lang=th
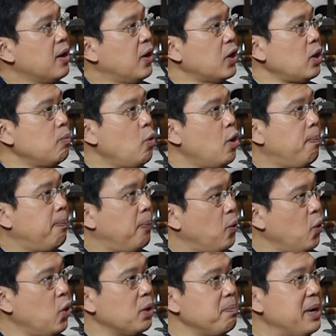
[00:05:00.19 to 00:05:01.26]
กอร์ดอนมัวร์
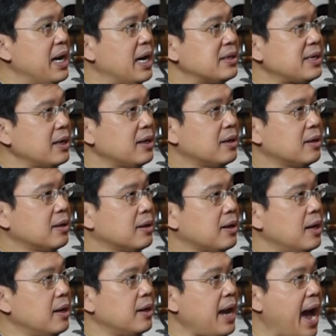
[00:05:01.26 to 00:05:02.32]
พูดเมื่อสัก
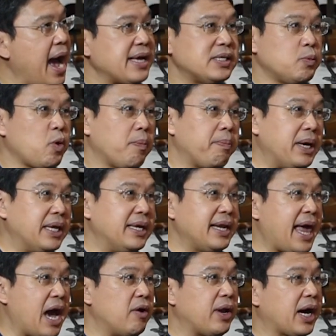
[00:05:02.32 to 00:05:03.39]
เกิน50กว่าปี
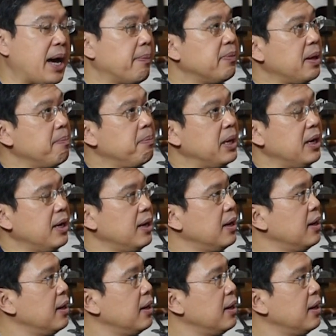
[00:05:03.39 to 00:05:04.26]
ที่แล้วนะครับในปี